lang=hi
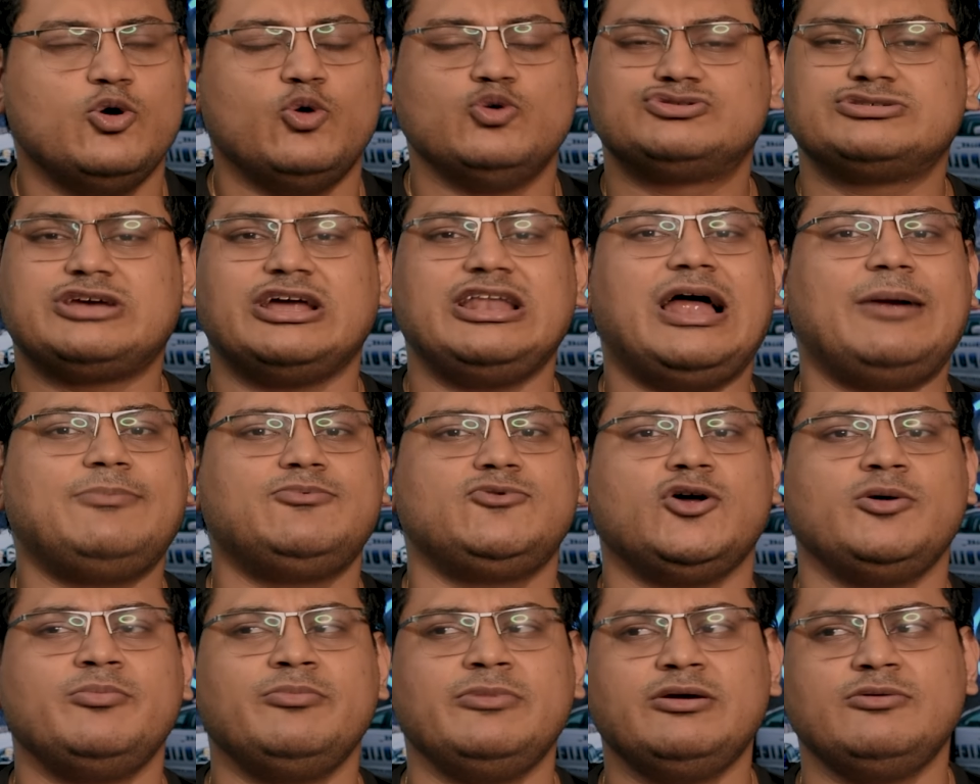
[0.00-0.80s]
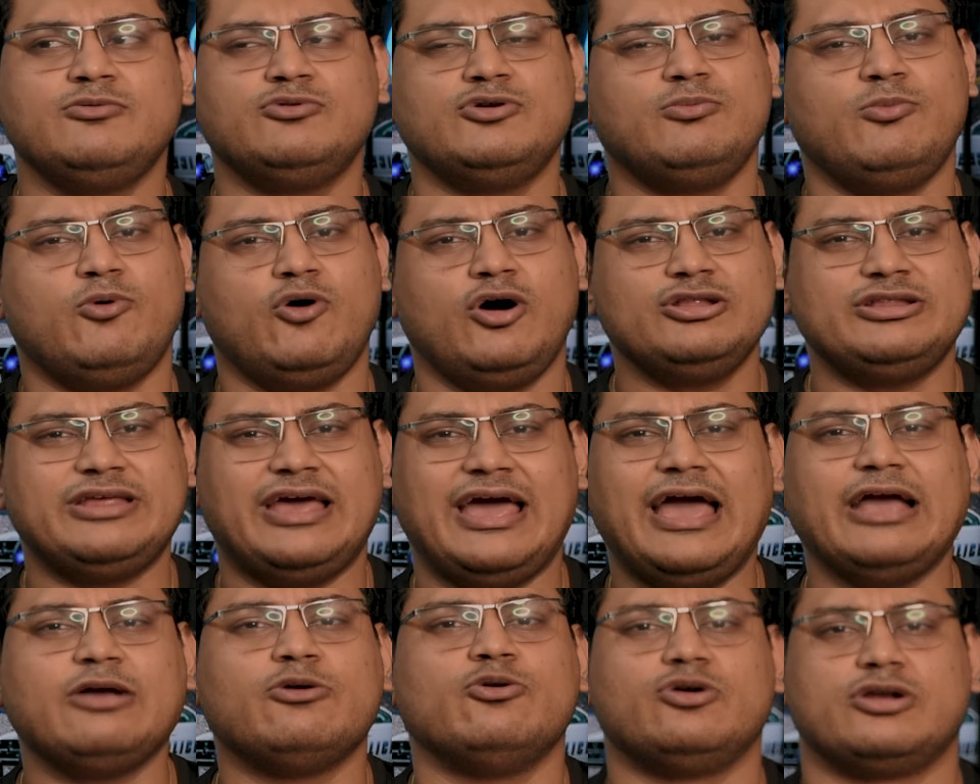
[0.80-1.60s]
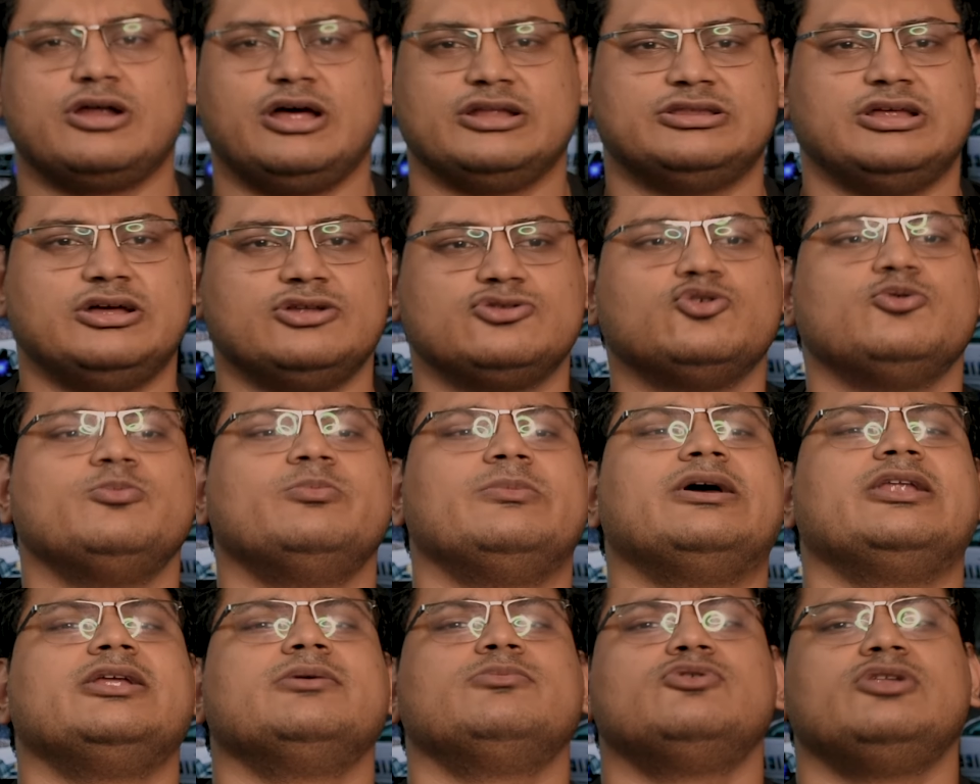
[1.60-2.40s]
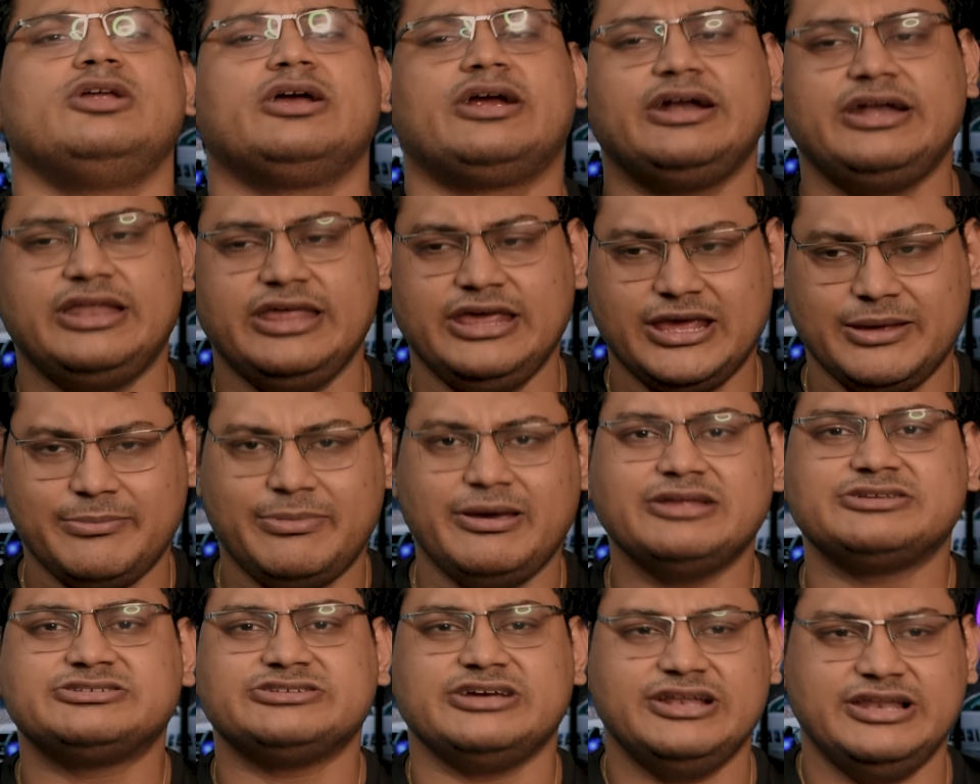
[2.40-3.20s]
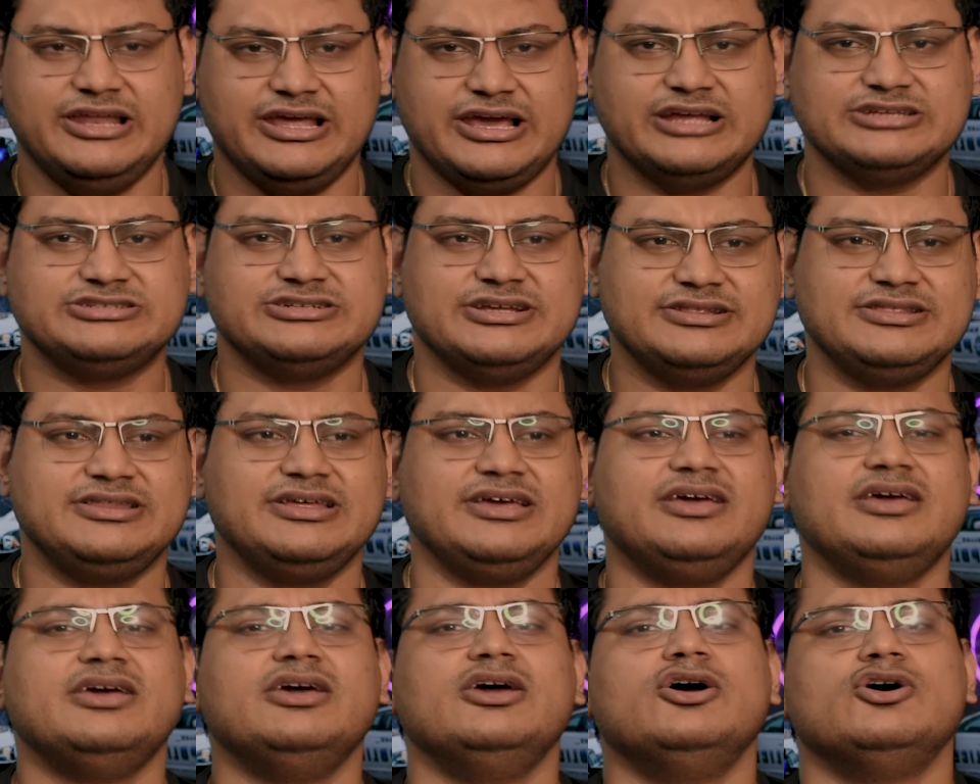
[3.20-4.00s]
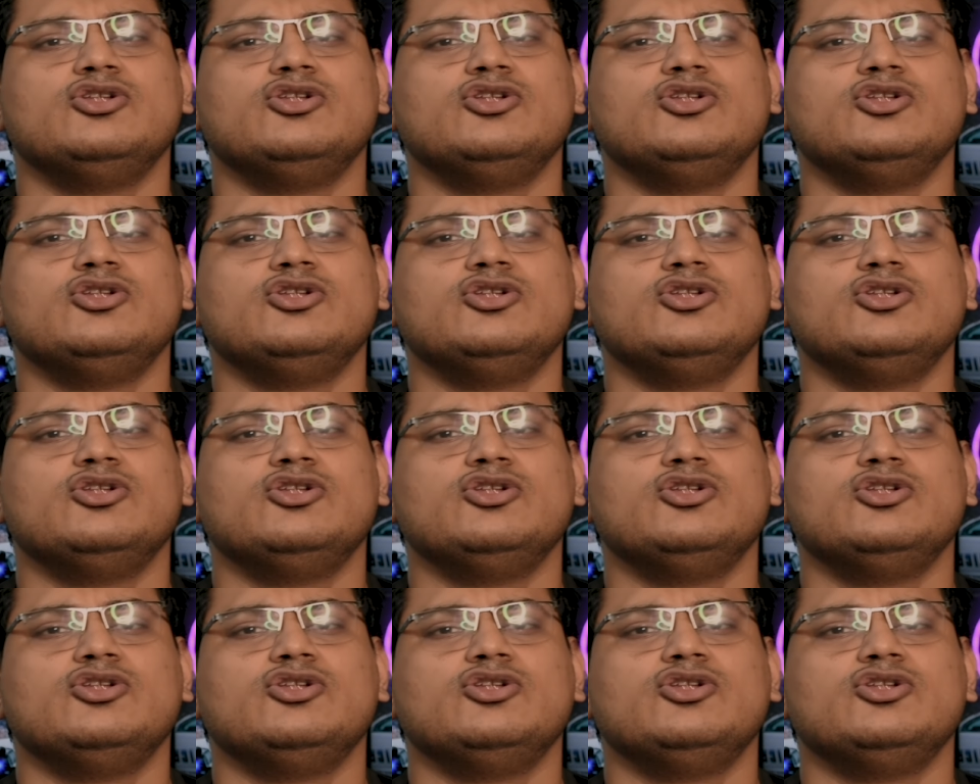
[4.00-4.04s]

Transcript: उसका लैपटॉप में वो बहुत हैंग हो रहा था तो मैंने बोला कि ठीक है भाई चल लेके चलते हैं